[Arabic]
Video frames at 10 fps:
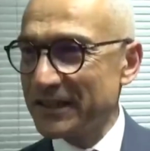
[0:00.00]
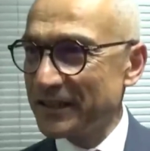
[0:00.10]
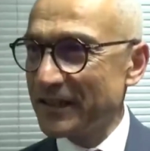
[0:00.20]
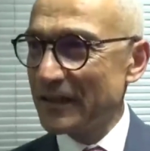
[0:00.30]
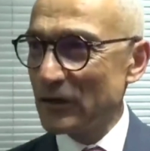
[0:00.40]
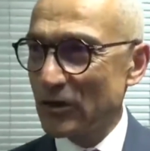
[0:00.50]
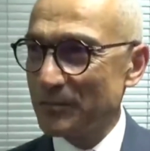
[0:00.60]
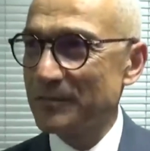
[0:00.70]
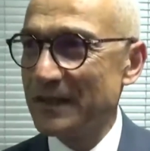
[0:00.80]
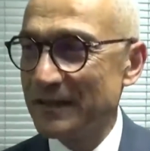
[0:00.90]
مضيناها
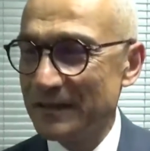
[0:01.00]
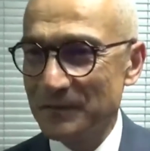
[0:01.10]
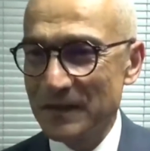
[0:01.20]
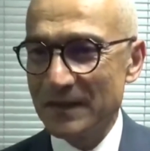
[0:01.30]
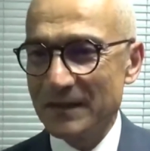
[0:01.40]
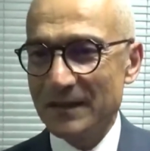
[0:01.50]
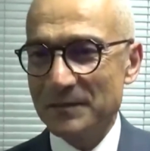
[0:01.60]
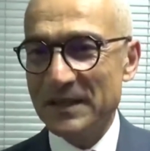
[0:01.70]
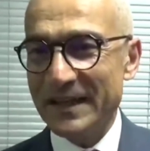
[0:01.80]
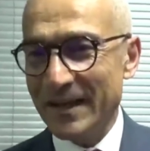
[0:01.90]
اليوم آه،
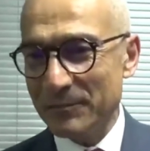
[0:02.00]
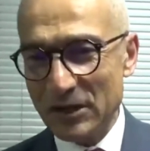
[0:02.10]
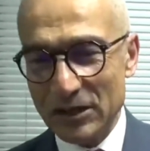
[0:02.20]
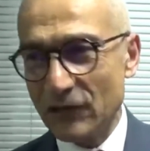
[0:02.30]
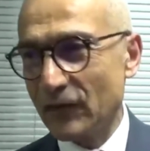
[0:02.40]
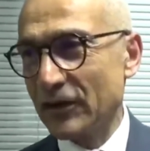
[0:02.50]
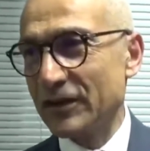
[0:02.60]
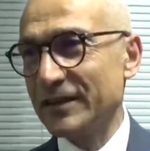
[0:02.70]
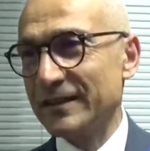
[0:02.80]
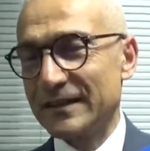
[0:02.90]
من اهم
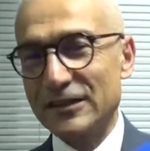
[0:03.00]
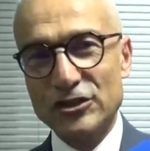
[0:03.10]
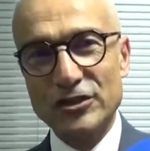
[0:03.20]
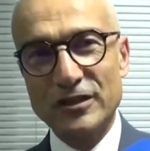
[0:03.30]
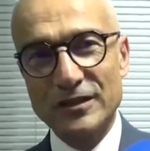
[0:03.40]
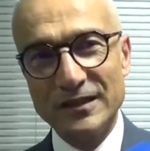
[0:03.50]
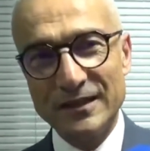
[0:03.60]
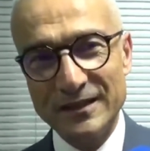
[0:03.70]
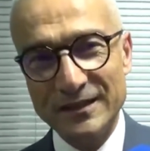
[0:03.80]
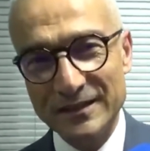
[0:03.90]
الاتفاقيات لشراك
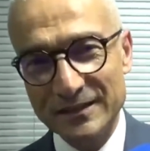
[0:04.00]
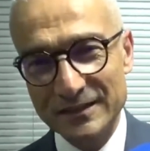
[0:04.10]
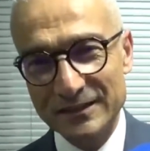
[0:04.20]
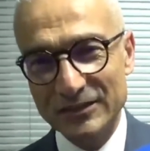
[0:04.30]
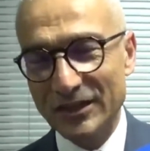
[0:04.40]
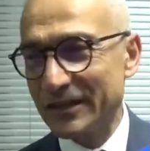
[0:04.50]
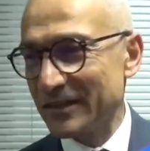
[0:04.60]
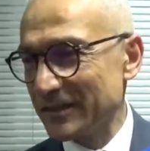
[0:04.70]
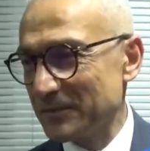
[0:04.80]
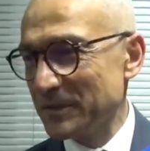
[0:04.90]

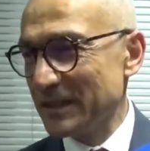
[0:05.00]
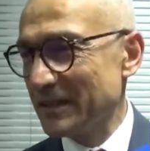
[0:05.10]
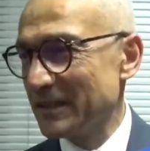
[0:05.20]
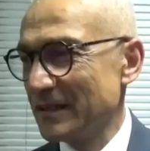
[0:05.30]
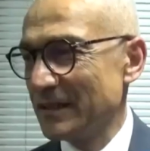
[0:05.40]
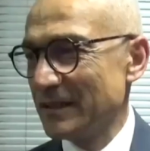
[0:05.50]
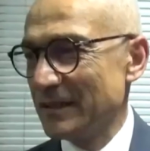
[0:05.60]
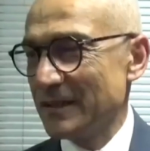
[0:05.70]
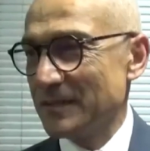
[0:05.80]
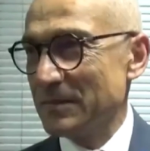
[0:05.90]
الطائرات
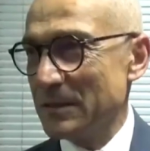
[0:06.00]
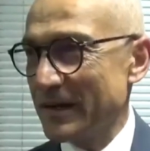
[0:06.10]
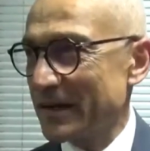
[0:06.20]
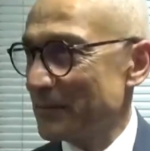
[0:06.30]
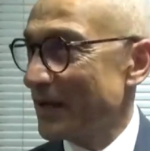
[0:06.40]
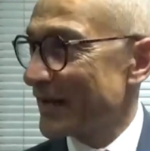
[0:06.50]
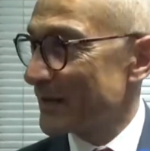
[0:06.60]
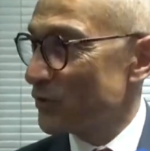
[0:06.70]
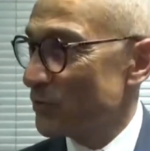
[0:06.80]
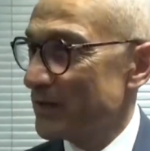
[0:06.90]
بالمغرب
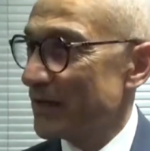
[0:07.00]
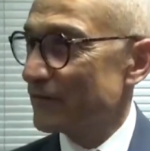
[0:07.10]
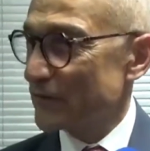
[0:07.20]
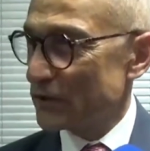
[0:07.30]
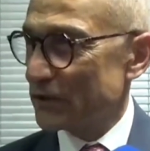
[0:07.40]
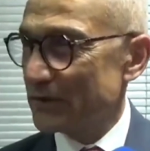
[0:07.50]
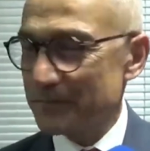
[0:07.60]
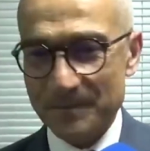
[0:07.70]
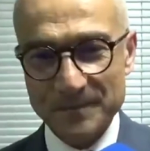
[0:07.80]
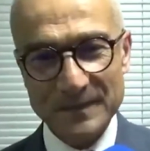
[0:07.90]
العربي وبافريقيا
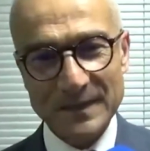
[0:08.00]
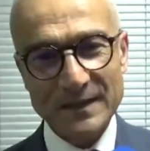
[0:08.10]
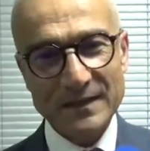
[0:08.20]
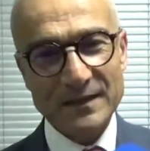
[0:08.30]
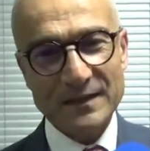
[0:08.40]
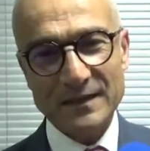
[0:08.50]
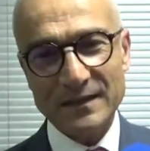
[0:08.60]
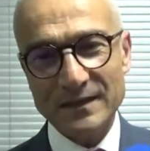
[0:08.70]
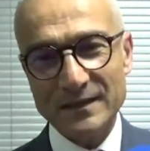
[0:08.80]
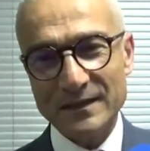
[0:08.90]

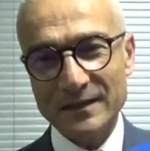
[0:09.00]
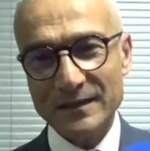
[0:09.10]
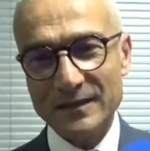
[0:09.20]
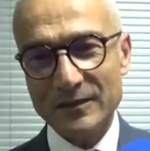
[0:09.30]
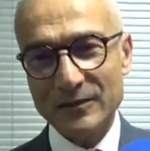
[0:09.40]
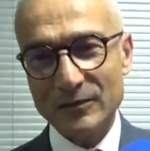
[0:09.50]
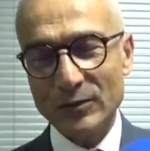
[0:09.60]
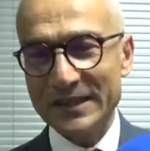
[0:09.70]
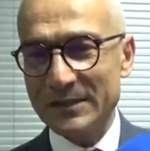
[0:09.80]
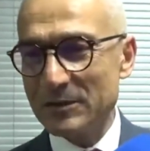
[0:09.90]
آه،
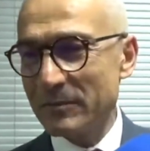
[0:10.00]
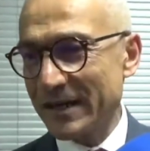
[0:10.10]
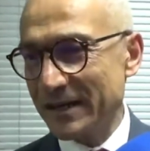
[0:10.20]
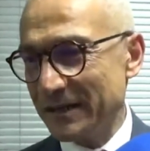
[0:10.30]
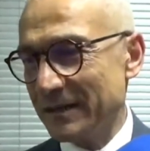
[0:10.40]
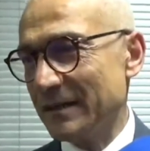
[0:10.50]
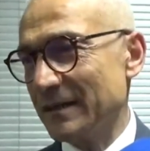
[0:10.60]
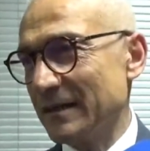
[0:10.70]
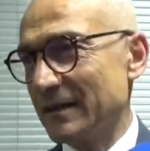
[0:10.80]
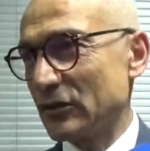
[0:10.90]
وهيدي بتبرهن
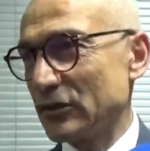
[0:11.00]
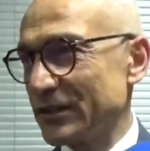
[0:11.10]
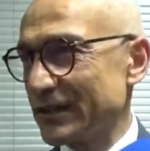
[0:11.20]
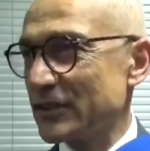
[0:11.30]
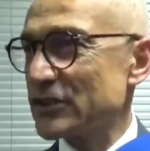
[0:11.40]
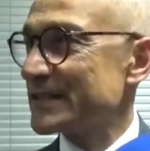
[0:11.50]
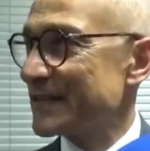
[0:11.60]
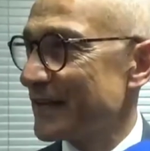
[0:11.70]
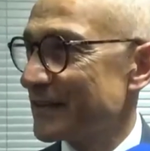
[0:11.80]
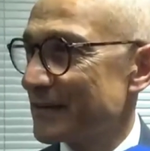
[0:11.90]
آه، قدره
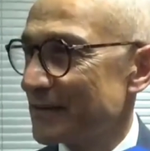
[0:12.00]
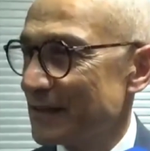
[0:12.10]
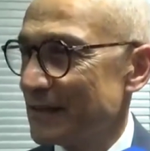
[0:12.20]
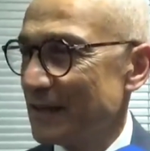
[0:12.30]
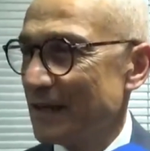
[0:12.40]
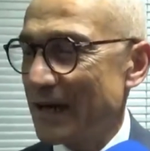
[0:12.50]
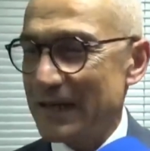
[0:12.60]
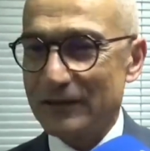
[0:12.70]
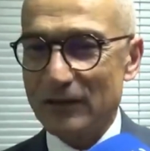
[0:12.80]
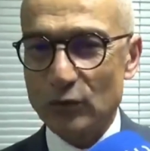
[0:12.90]
الجزائر
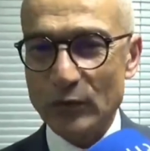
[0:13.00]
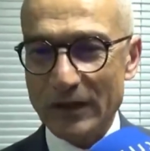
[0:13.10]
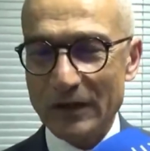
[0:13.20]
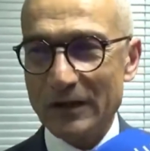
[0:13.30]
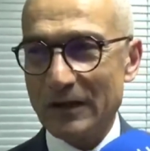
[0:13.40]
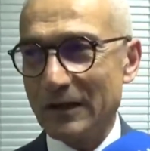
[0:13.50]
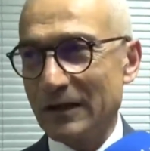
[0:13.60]
على تطوير